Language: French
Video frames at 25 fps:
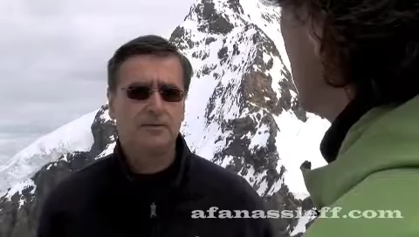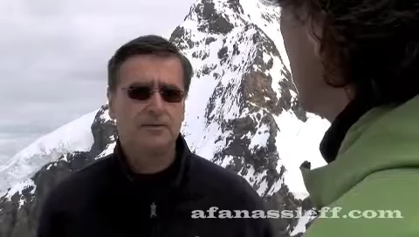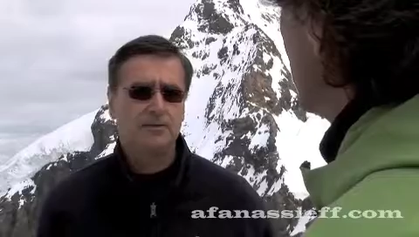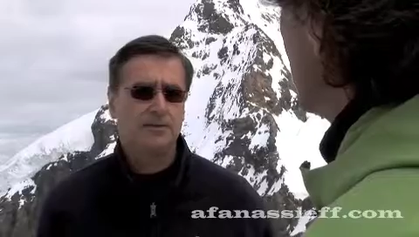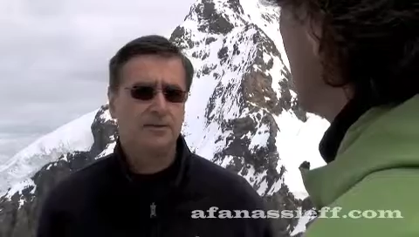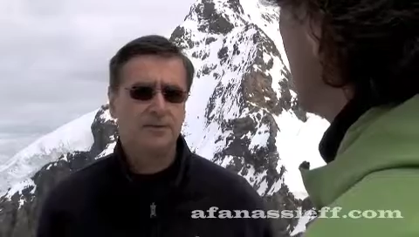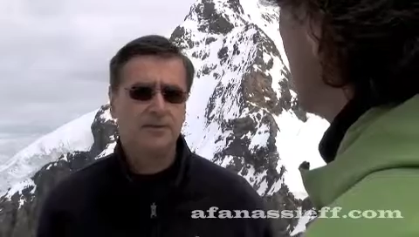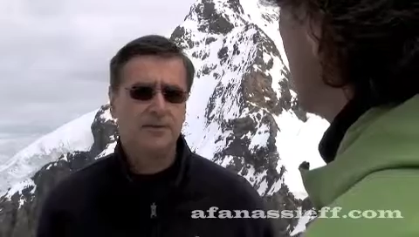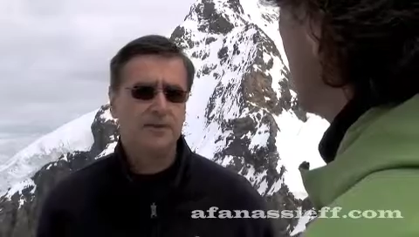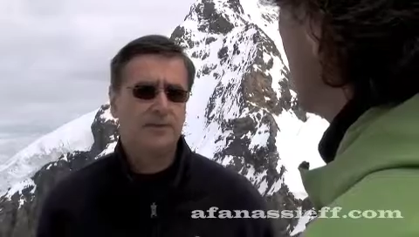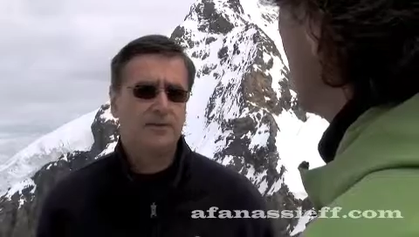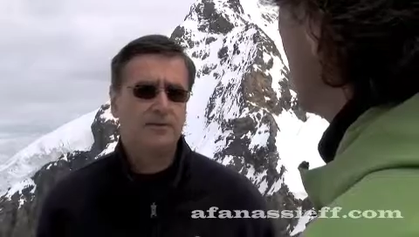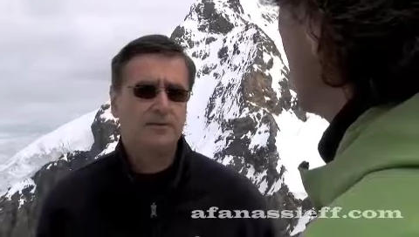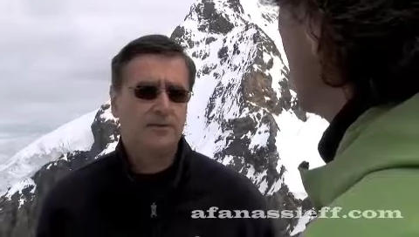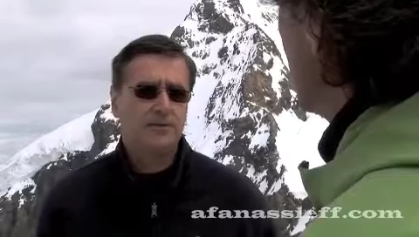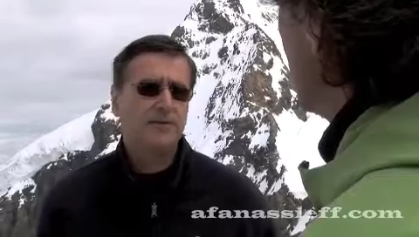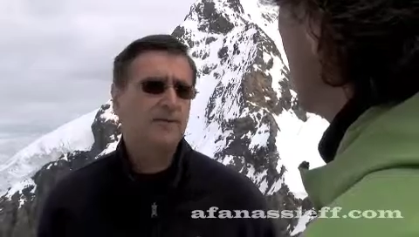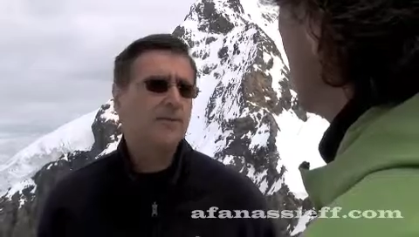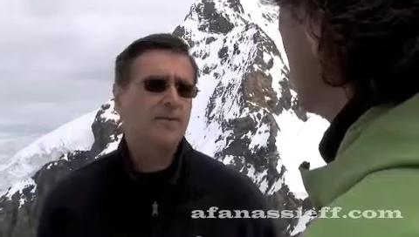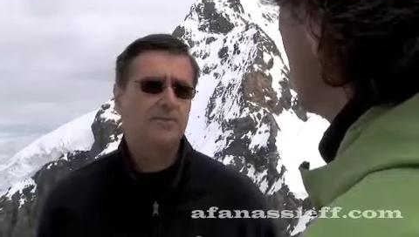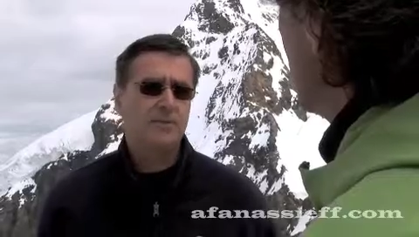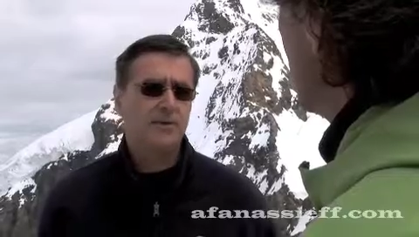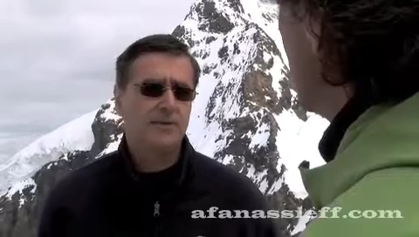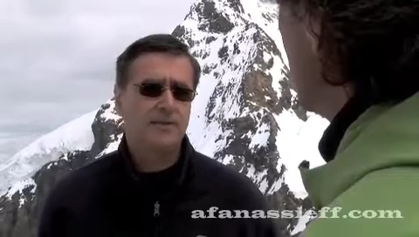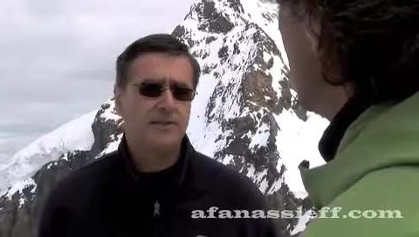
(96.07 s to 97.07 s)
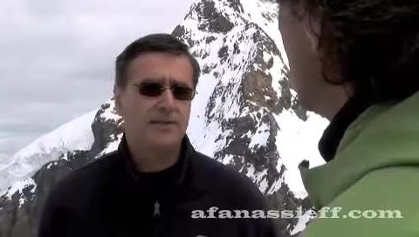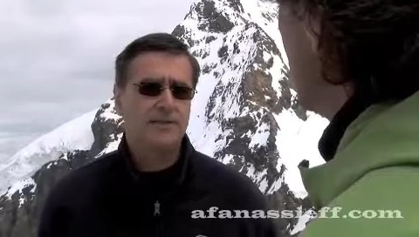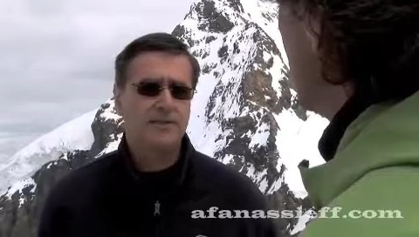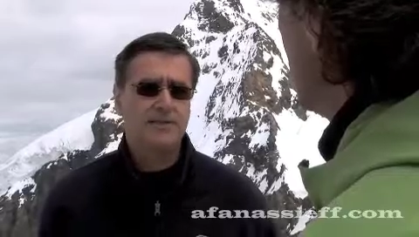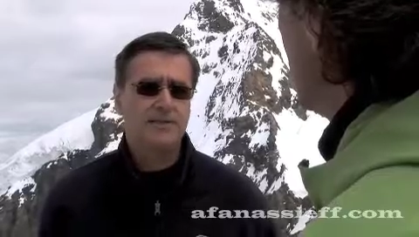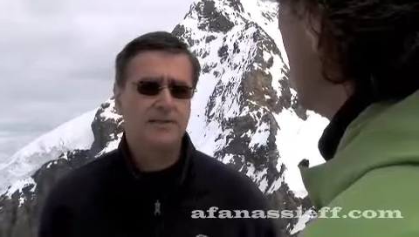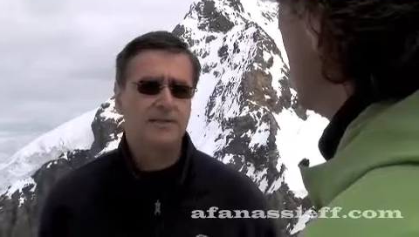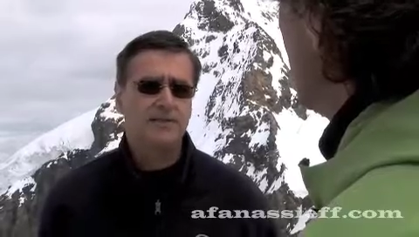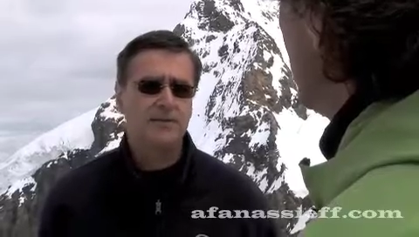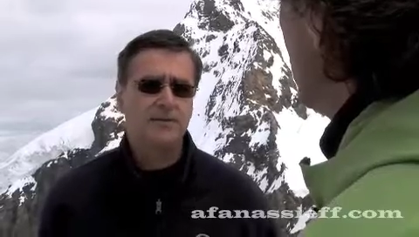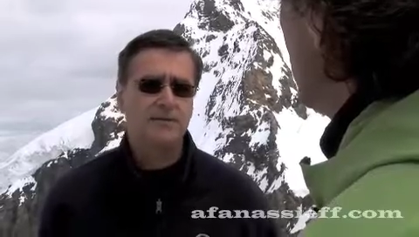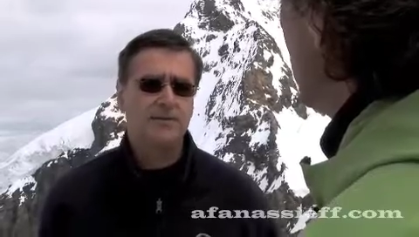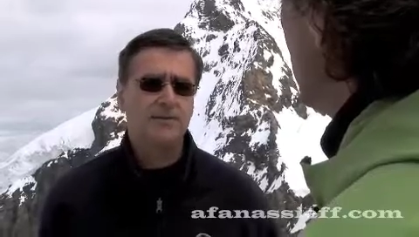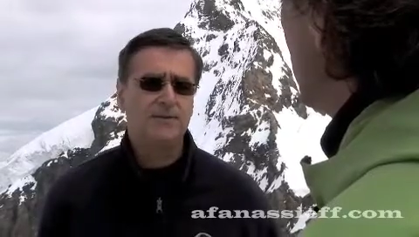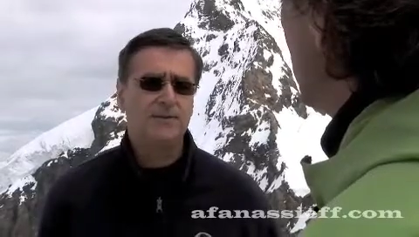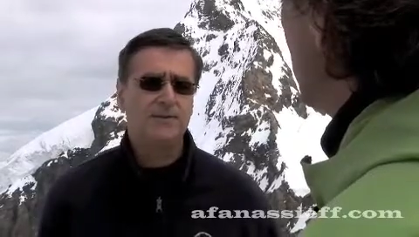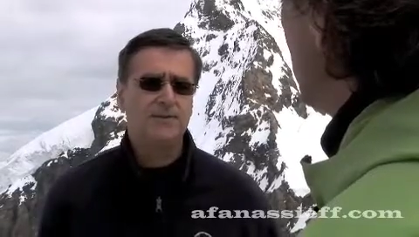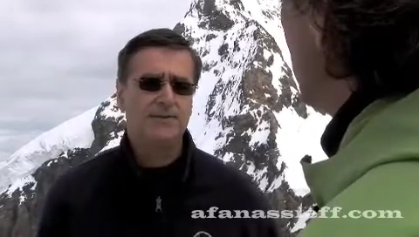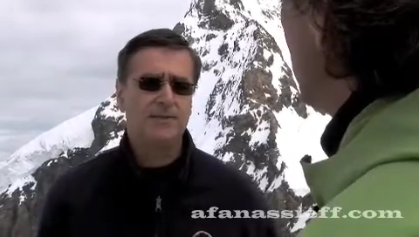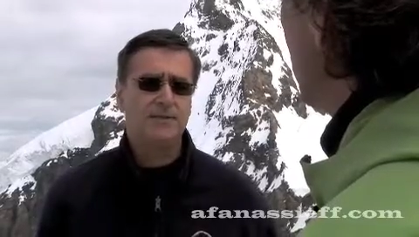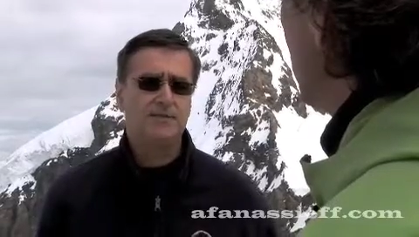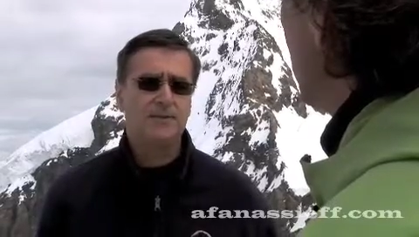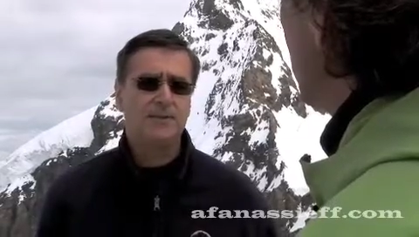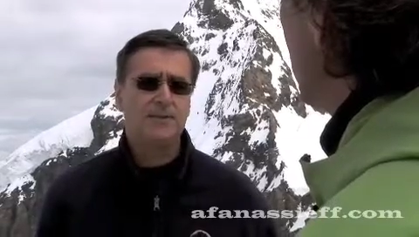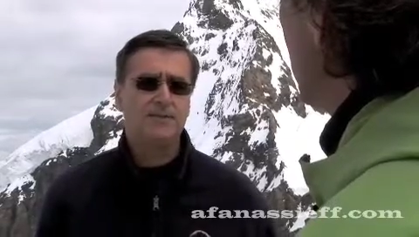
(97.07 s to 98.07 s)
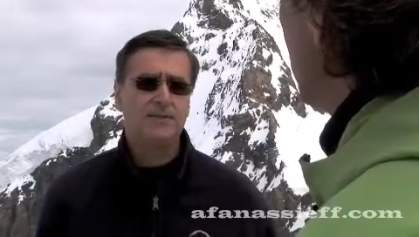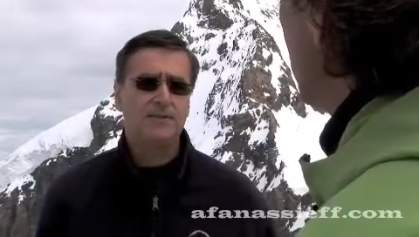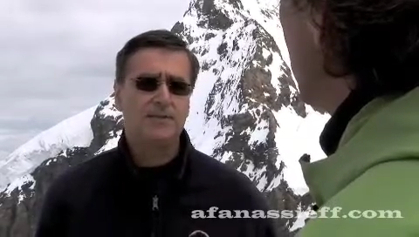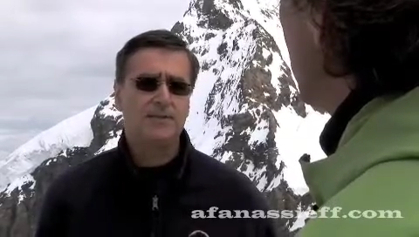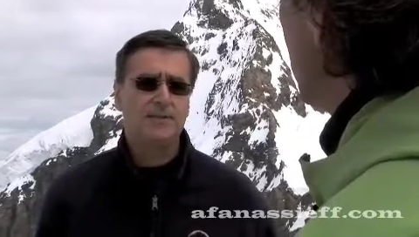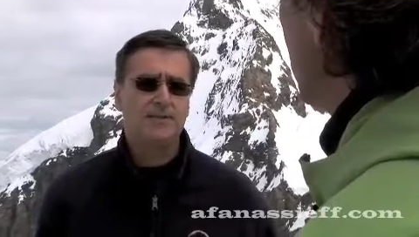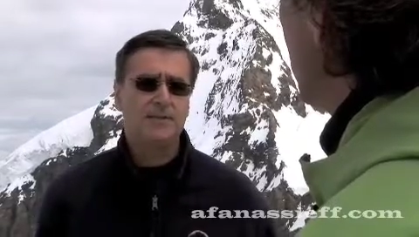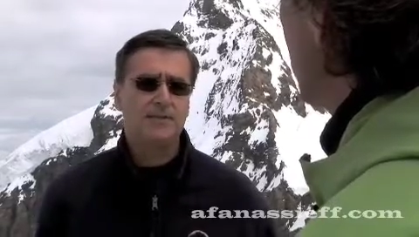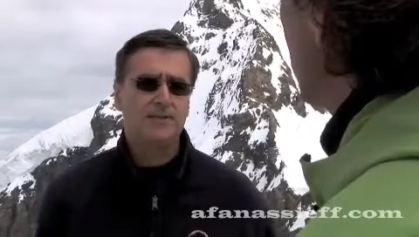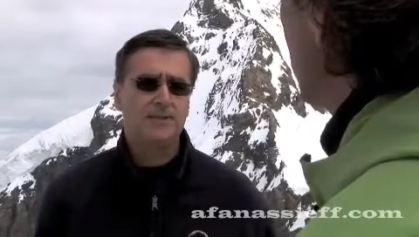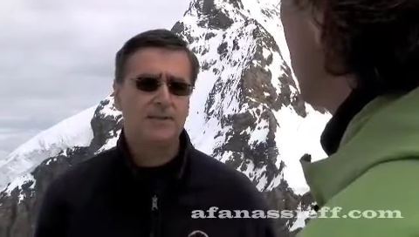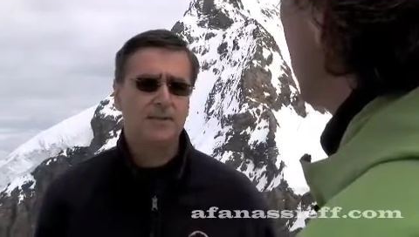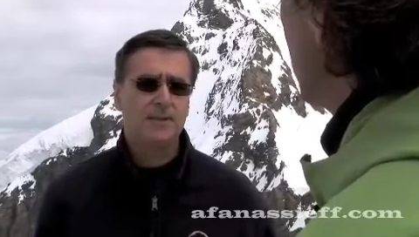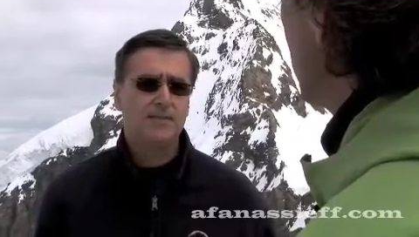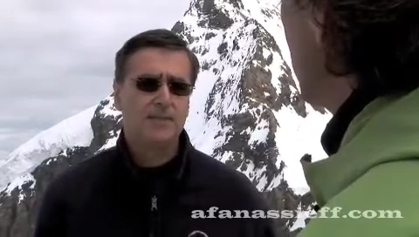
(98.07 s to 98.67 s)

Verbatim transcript: ce qui est totalement inédit dans le système climatique.